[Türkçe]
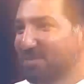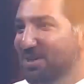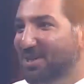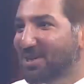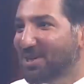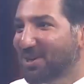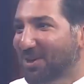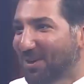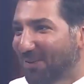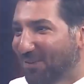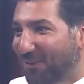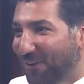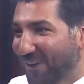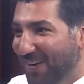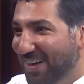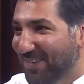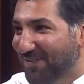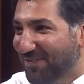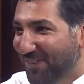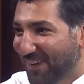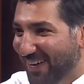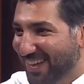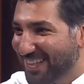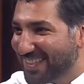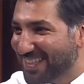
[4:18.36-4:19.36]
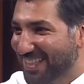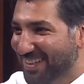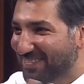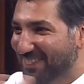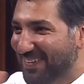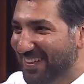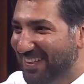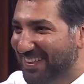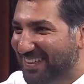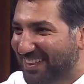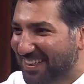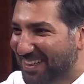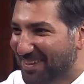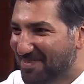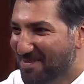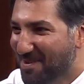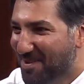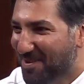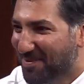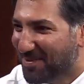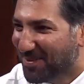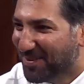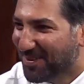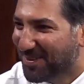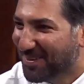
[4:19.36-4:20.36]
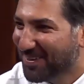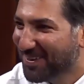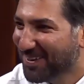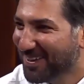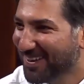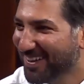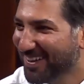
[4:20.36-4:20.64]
Bir şey fazla mıydı bu